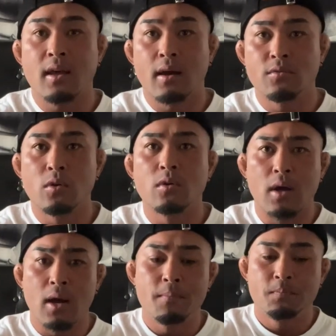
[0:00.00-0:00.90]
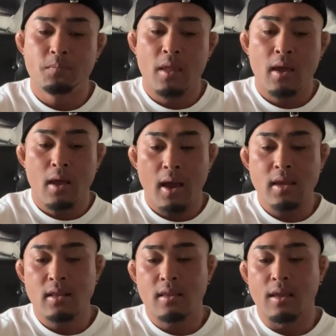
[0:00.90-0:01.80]
感というか、
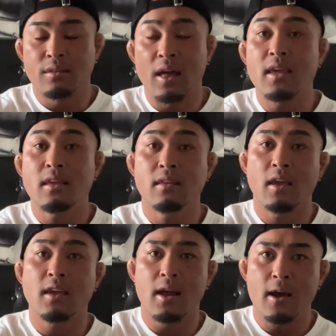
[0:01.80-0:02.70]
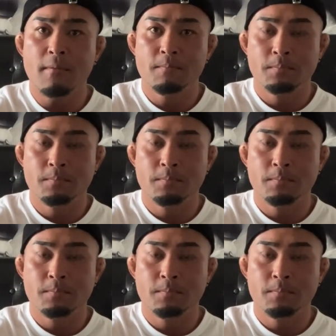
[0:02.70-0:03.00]
入ったサイン的な、